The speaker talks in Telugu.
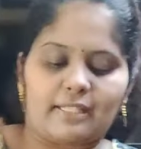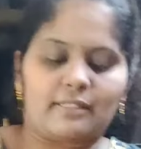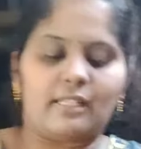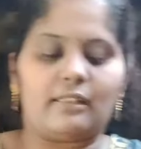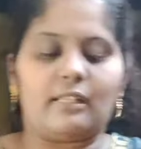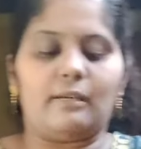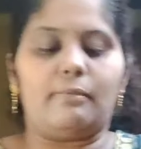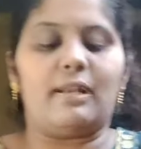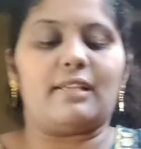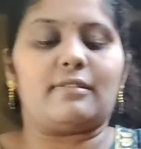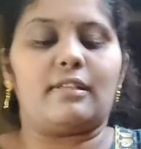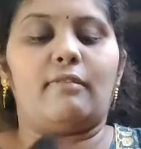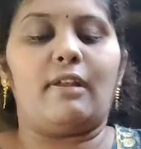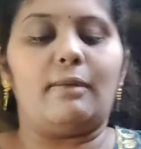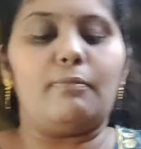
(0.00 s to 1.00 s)
ఎక్సెల్ త్రిబుల్
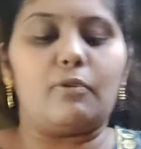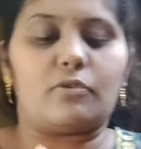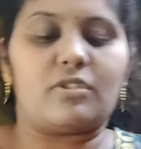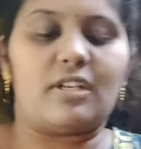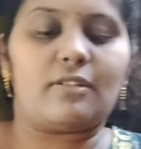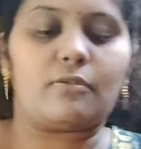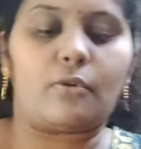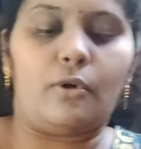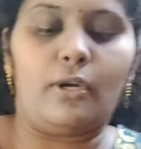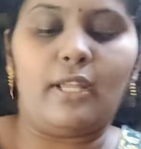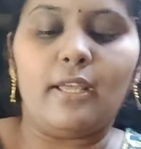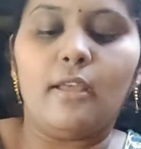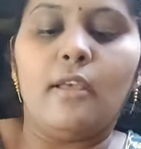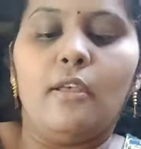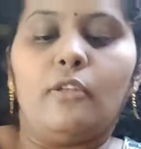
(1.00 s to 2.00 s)
ఎక్సెల్ వాళ్ళు బుక్ చేసుకోండి